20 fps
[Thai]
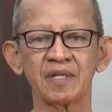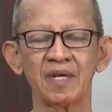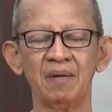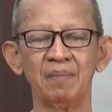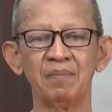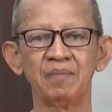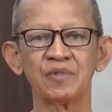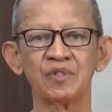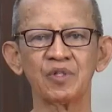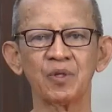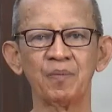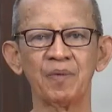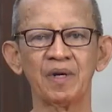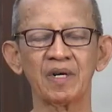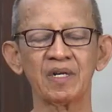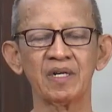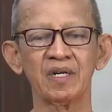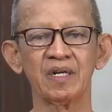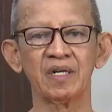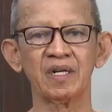ธรรมจงบัง
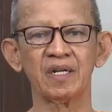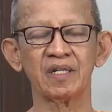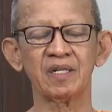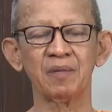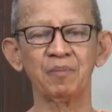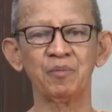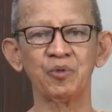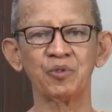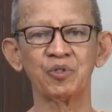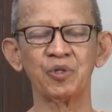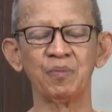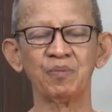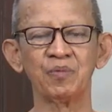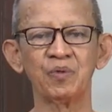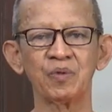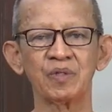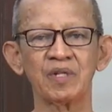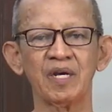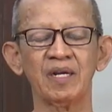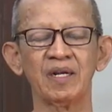เกิดแด่ท่านผู้ชมทุ
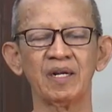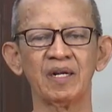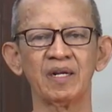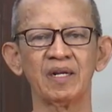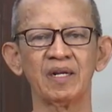กท่าน